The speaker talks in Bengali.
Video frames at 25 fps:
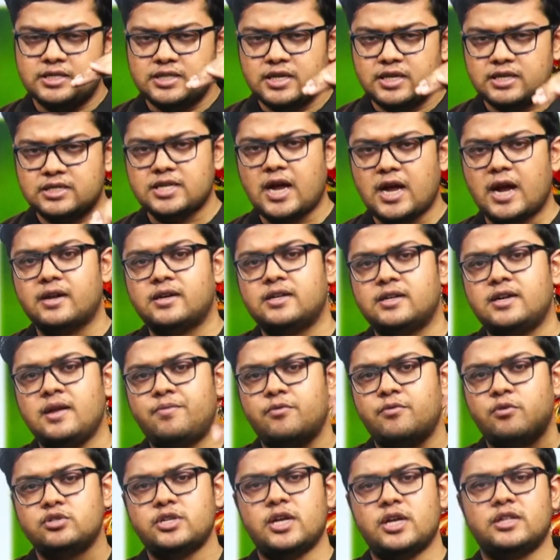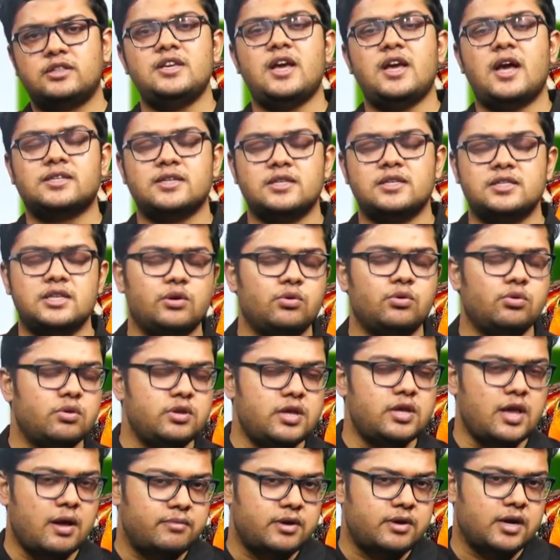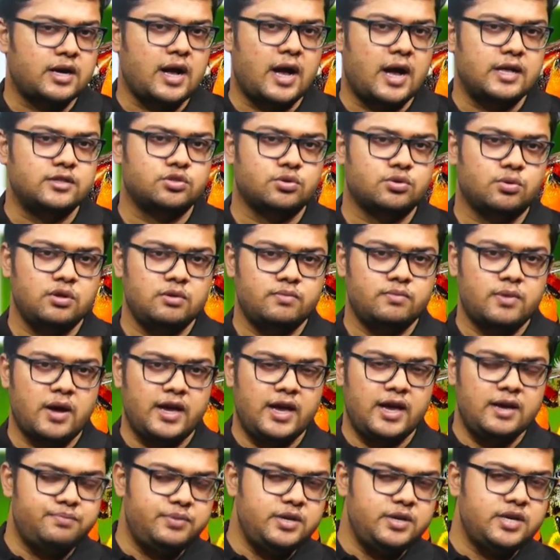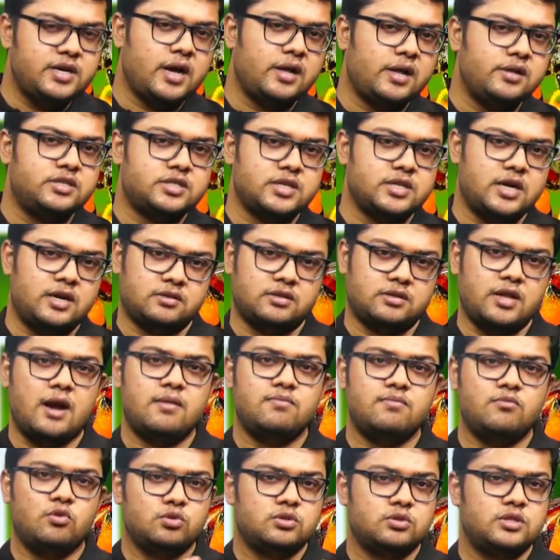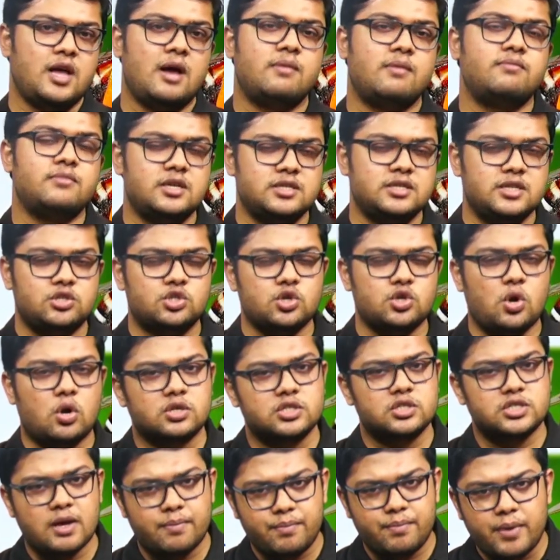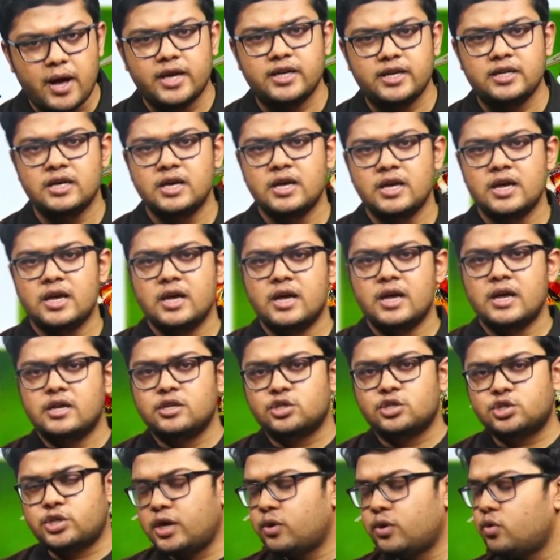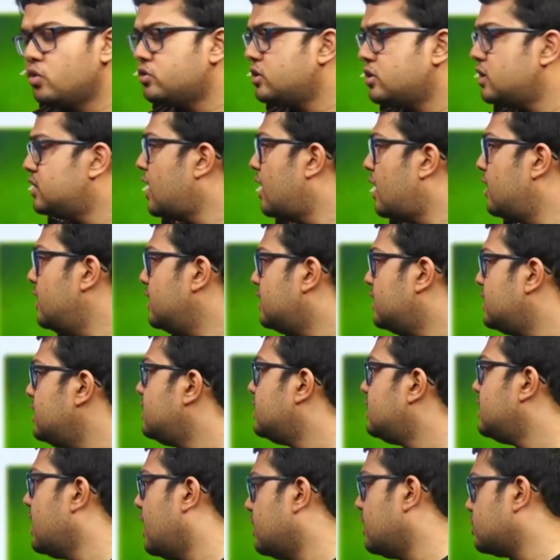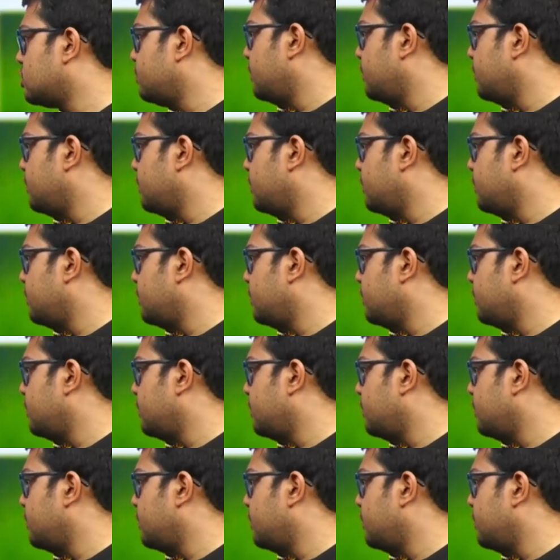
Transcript: এর যে চারটে প্রজাতি আছে যেগুলো নিয়ে আমরা কাজ করি বা এপিকালচার তার মধ্যে আমরা যে চর্চা পাই সেগুলোতে তাহলে কি কি